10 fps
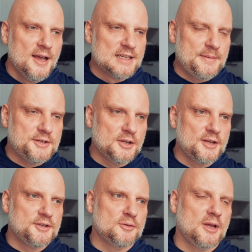Zobaczcie,
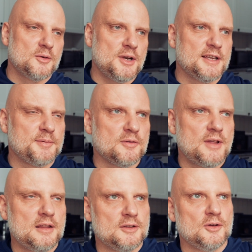jest to tutaj różaniec
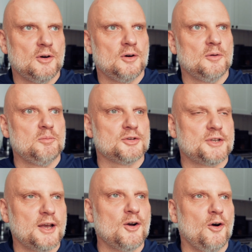porównany do
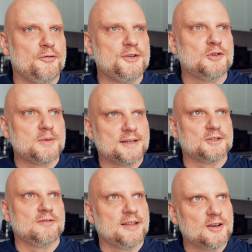boskiego oficjum
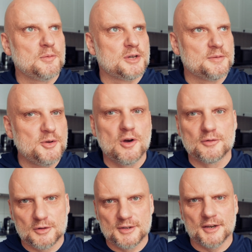recytowanego przez mnichów.
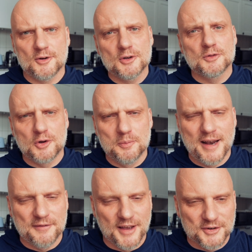Co to znaczy? Chodzi oczywiście o
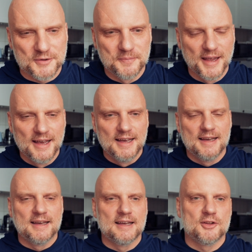brewiarz.
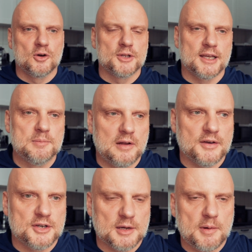Yy, tylko taki
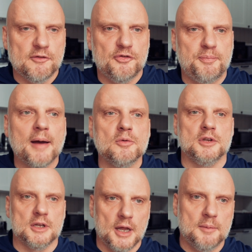brewiarz, że tak powiem, w
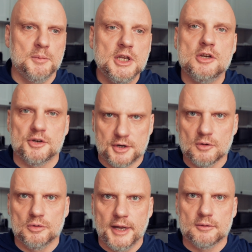pełni, nie? Mnisi
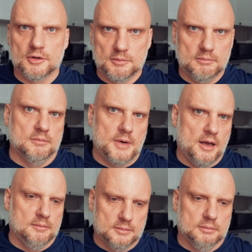szczególnie, którzy
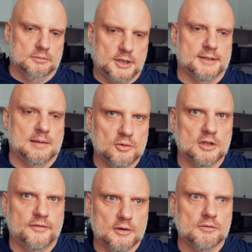mają czas na
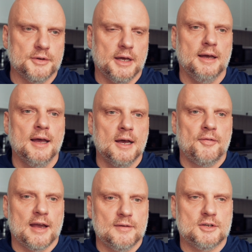modlitwę głównie.
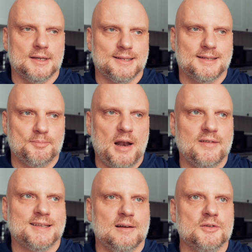No jak wiecie,
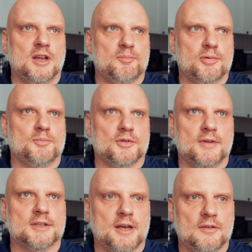prawie cały dzień
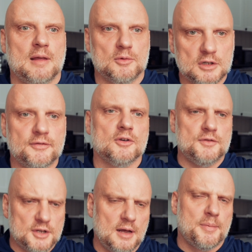poświęcają na modlitwę,
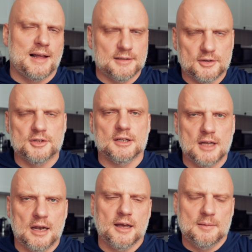oczywiście na pracę też i tak
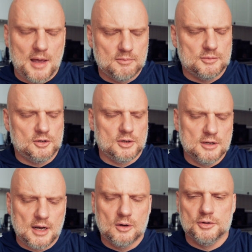dalej, ale mają co
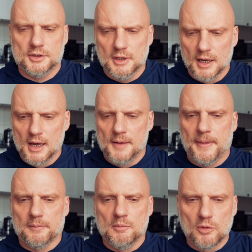kilka godzin
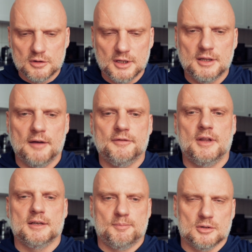jakby
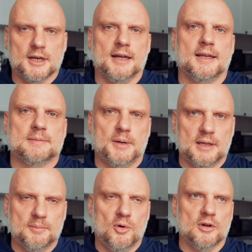modlitewne spotkanie z
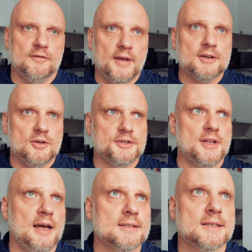Panem Bogiem. Większość z
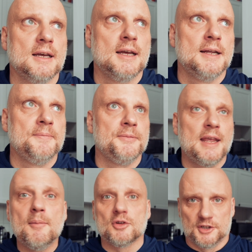nas
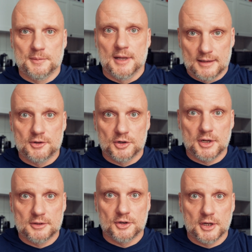nie może sobie na nas coś,
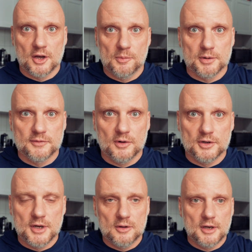coś, takiego
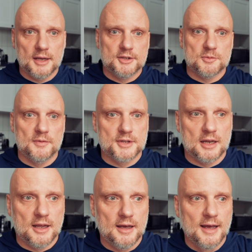pozwolić. Nie? No nie jesteśmy w
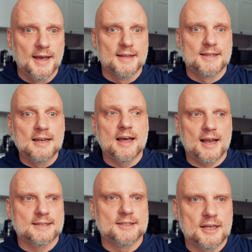stanie tyle
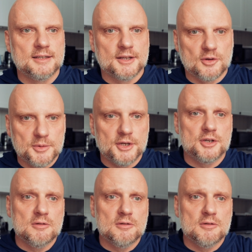razy dziennie, co mnisi.